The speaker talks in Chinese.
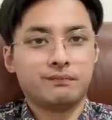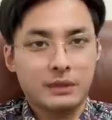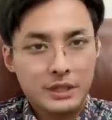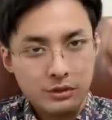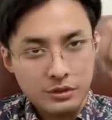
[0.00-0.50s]

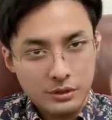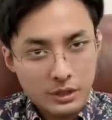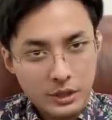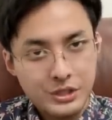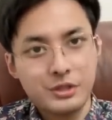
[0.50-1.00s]
那就是
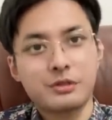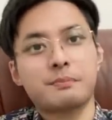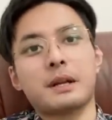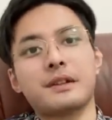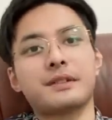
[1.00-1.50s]
核心，就是
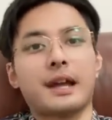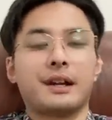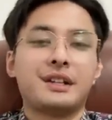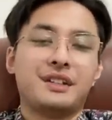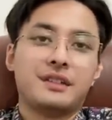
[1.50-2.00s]
巴勒斯坦
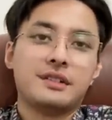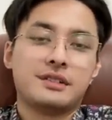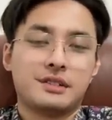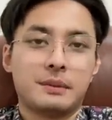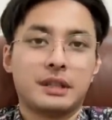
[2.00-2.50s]
跟以色列
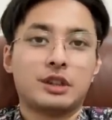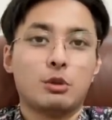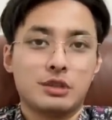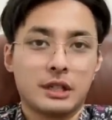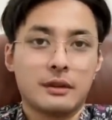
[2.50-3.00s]
这边的
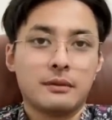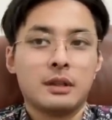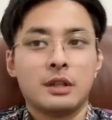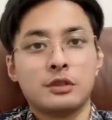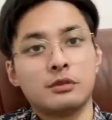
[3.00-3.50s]
斗争了。
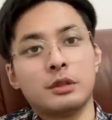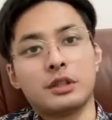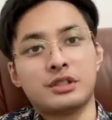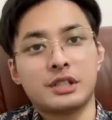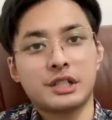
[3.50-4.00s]
中国
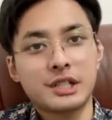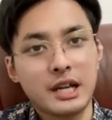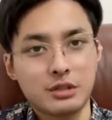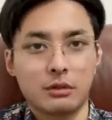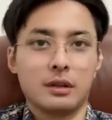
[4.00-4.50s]
要直接插
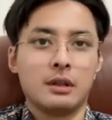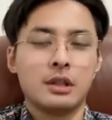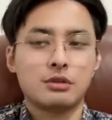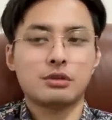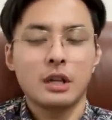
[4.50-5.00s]
手了，
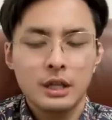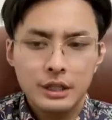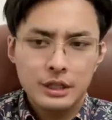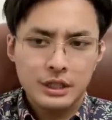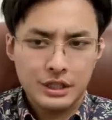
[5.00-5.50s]
就是
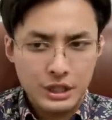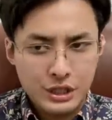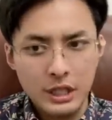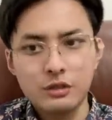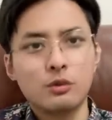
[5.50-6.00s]
以
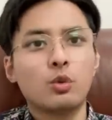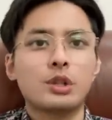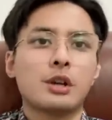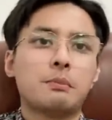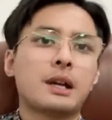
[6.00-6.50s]
前中国
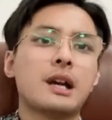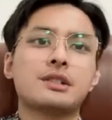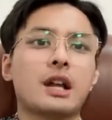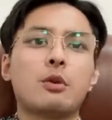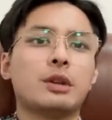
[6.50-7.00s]
叫不干
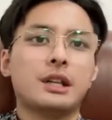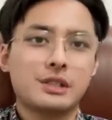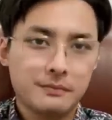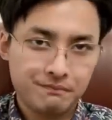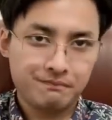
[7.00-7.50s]
涉他国内
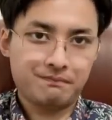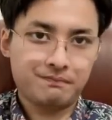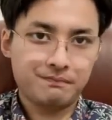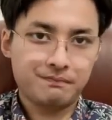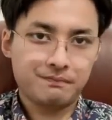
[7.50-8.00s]
政，
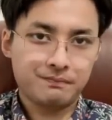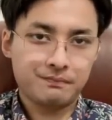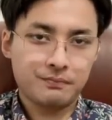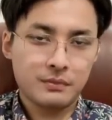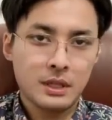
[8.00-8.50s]

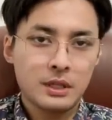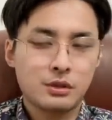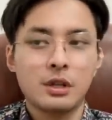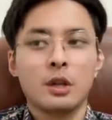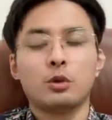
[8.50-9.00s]

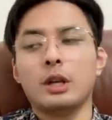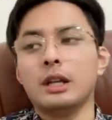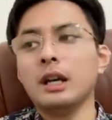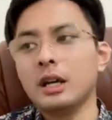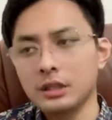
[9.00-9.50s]
就是对
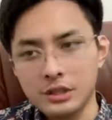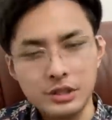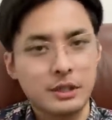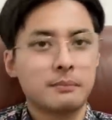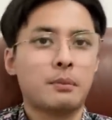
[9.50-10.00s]
任何的
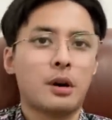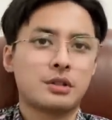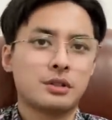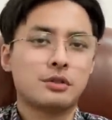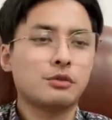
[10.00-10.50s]
事情保
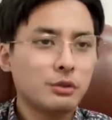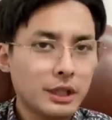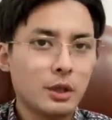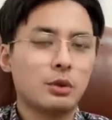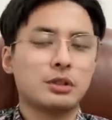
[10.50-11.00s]
持中
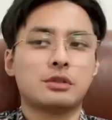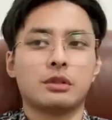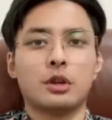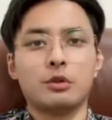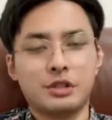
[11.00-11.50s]
立，或者说
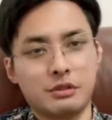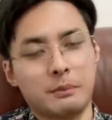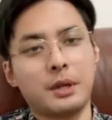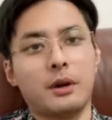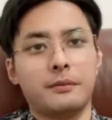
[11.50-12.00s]
投弃
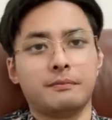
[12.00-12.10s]
权票。